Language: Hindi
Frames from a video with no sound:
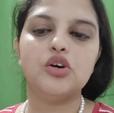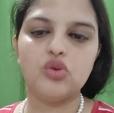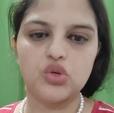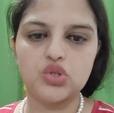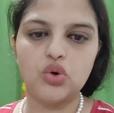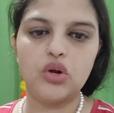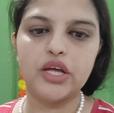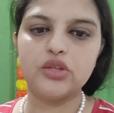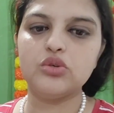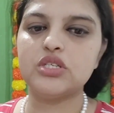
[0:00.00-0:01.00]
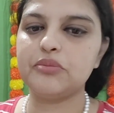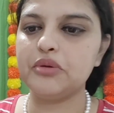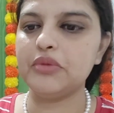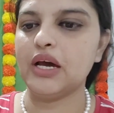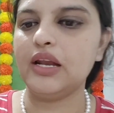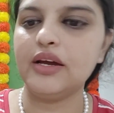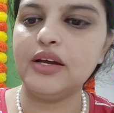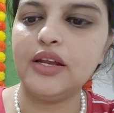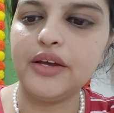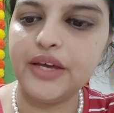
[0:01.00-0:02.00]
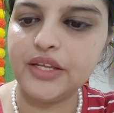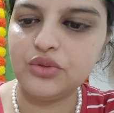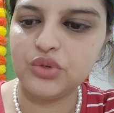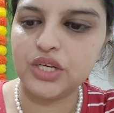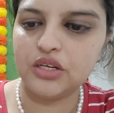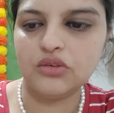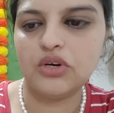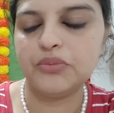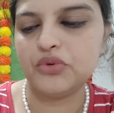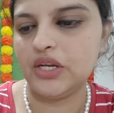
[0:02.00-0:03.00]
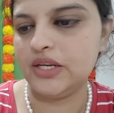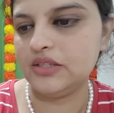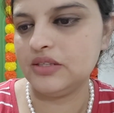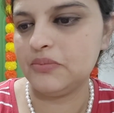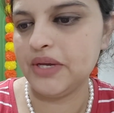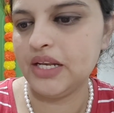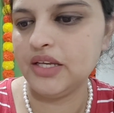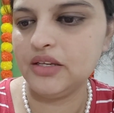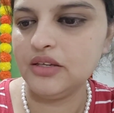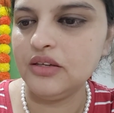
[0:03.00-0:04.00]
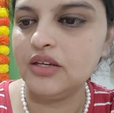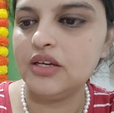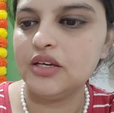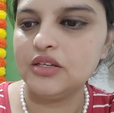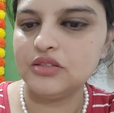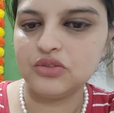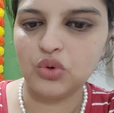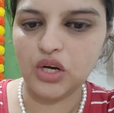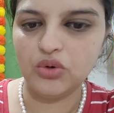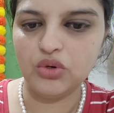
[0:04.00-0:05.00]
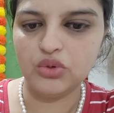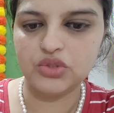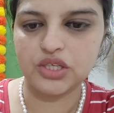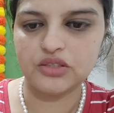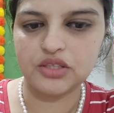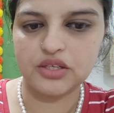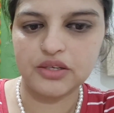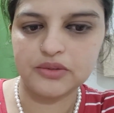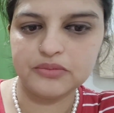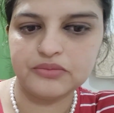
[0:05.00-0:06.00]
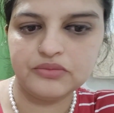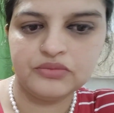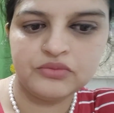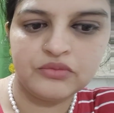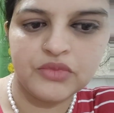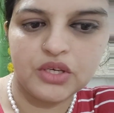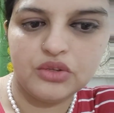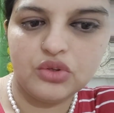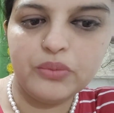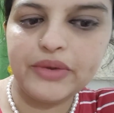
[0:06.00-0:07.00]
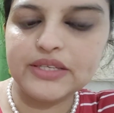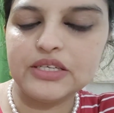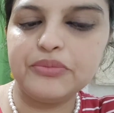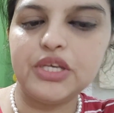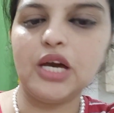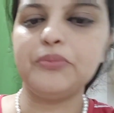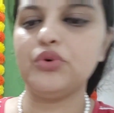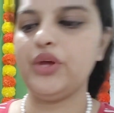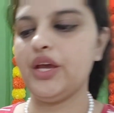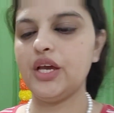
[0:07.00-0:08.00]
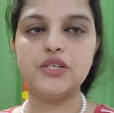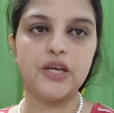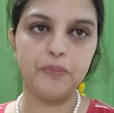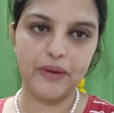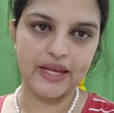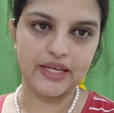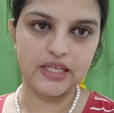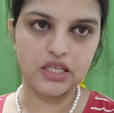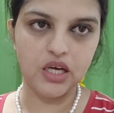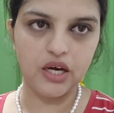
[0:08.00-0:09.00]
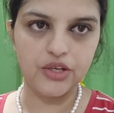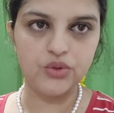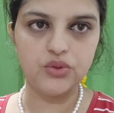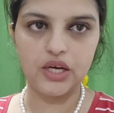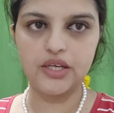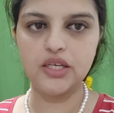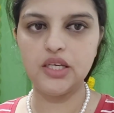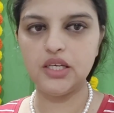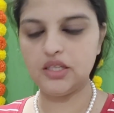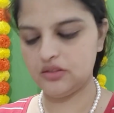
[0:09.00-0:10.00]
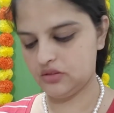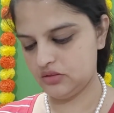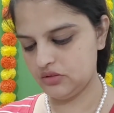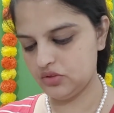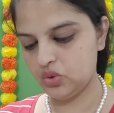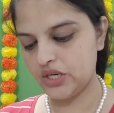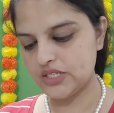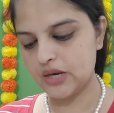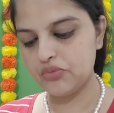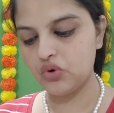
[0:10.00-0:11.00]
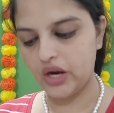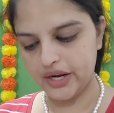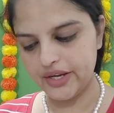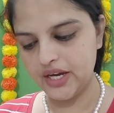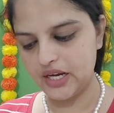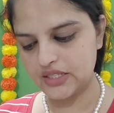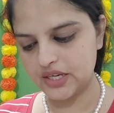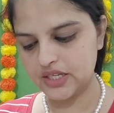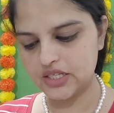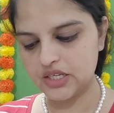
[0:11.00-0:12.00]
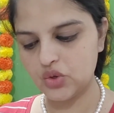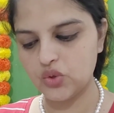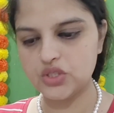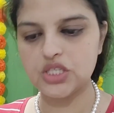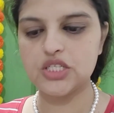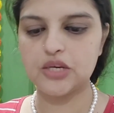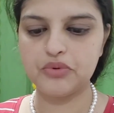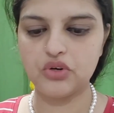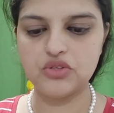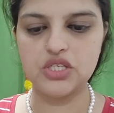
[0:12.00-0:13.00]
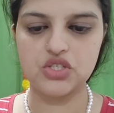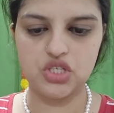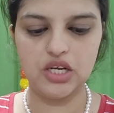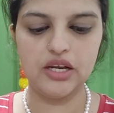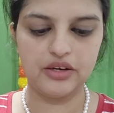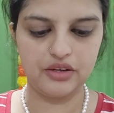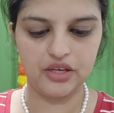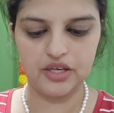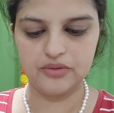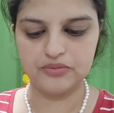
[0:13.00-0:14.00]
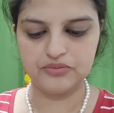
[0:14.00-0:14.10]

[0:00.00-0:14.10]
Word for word: रोज गोल्ड है तो सभी में अलग अलग हैं तो ये ना हो आपको लेने से पहले ही सोल आउट हो जाए सारे तो मैं सबके आपको एक एक शेप पहन के दिखा रही हूँ ताकि थोड़ा सा आपको आइडिया आ जाए कि ये कौन सी शेप कौन सी अच्छी लग रही है